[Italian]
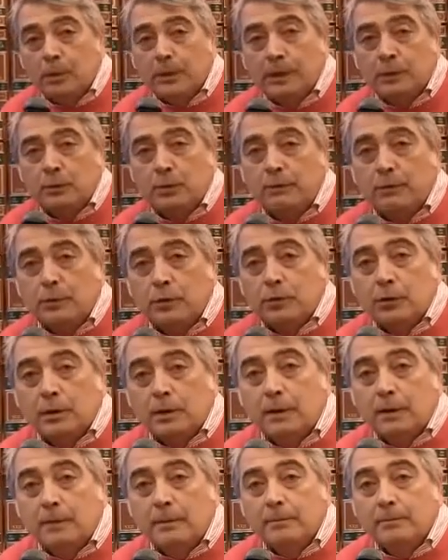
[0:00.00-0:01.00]
Adesso
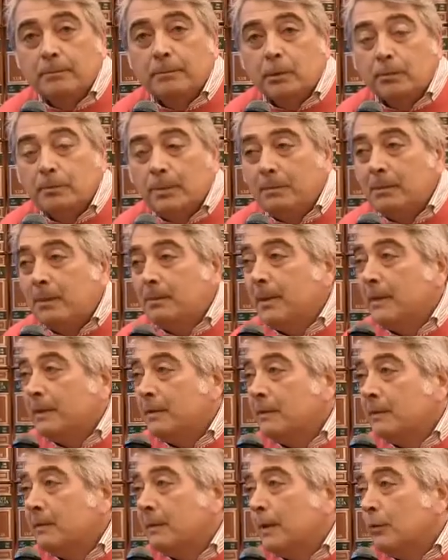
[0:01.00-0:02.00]
invece
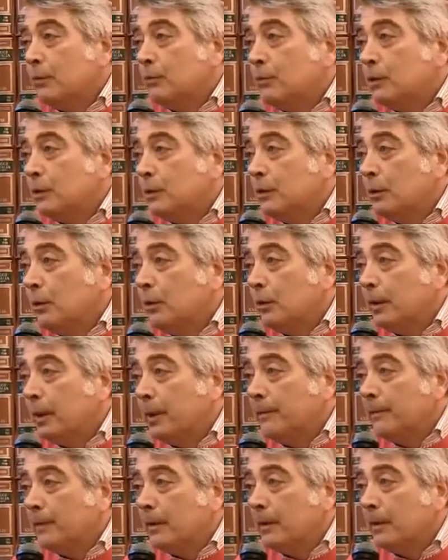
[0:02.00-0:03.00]
probabilmente si ha un sindaco
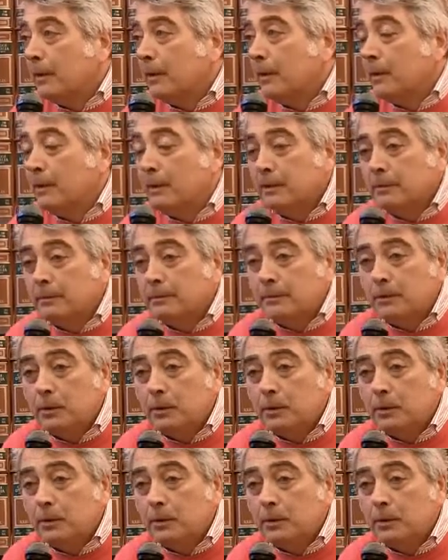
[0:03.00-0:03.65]
che eh,